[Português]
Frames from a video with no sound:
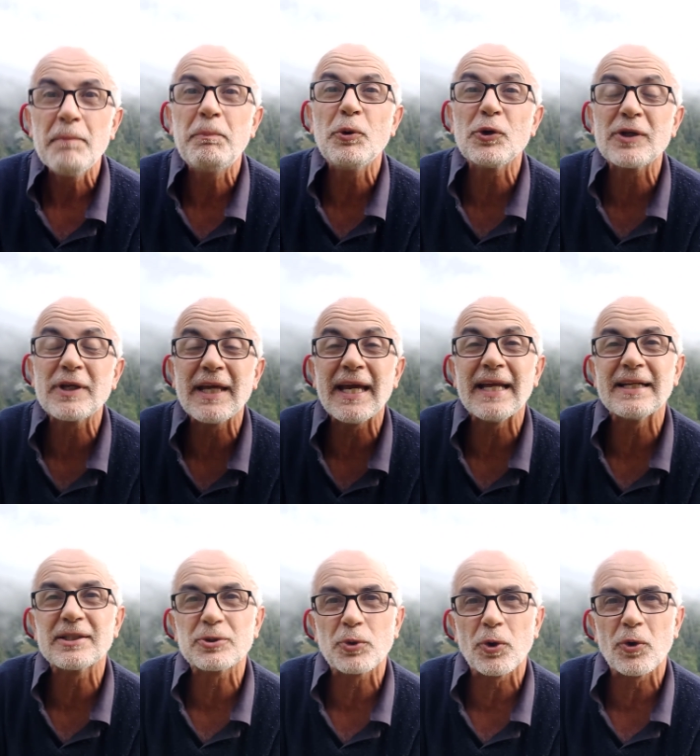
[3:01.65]
Por que
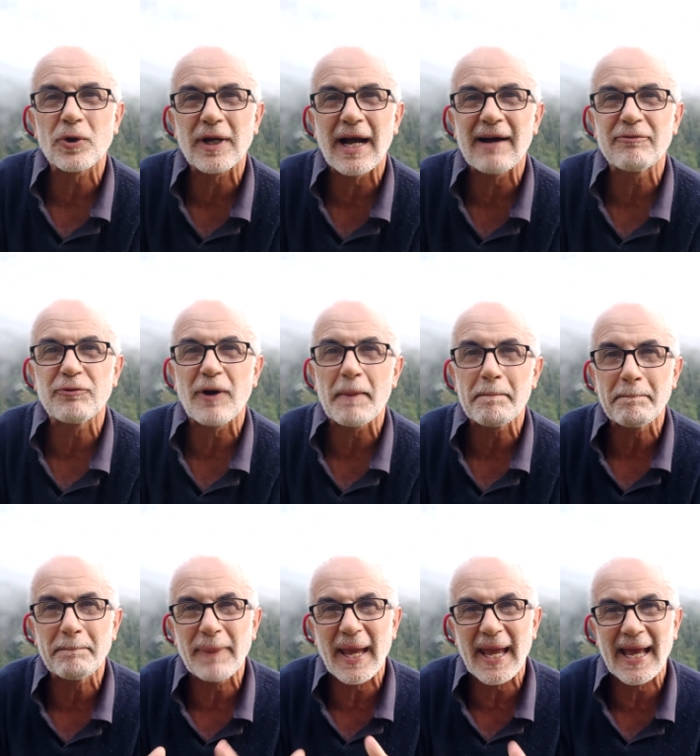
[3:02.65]
eles colocavam a
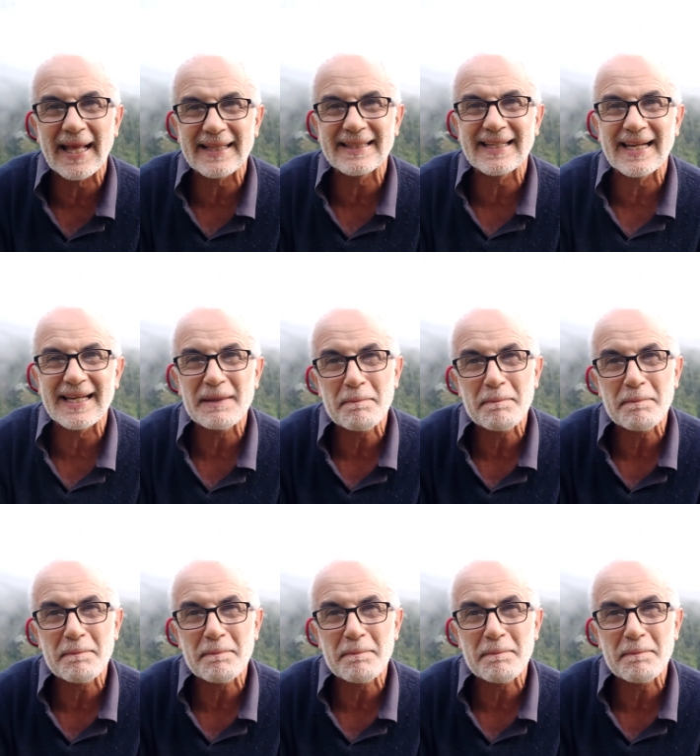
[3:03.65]
pedra